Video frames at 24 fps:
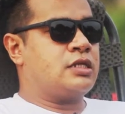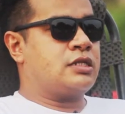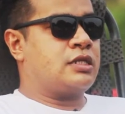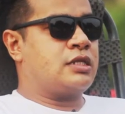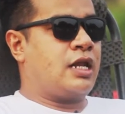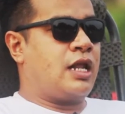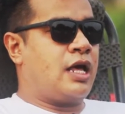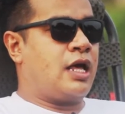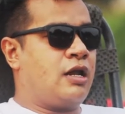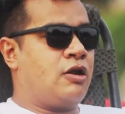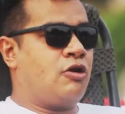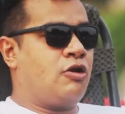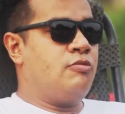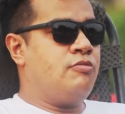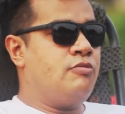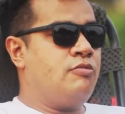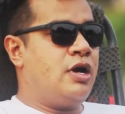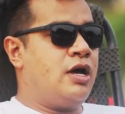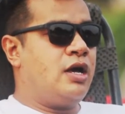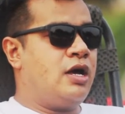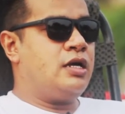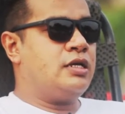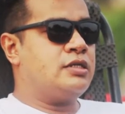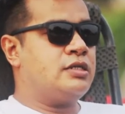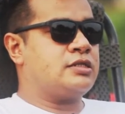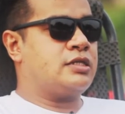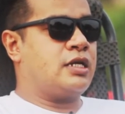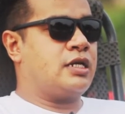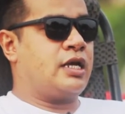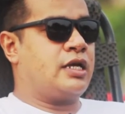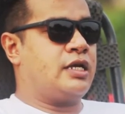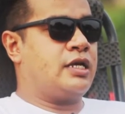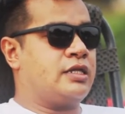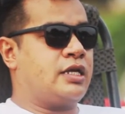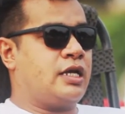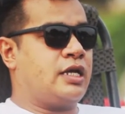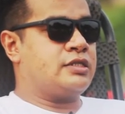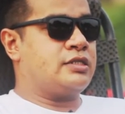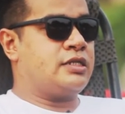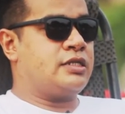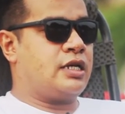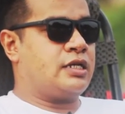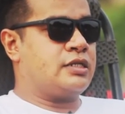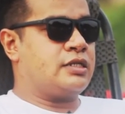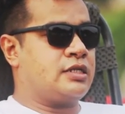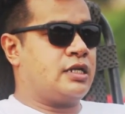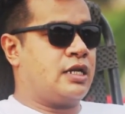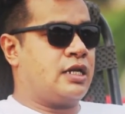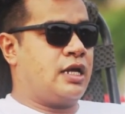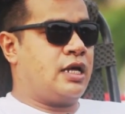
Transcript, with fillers: setelah lomba, setelah kita cek,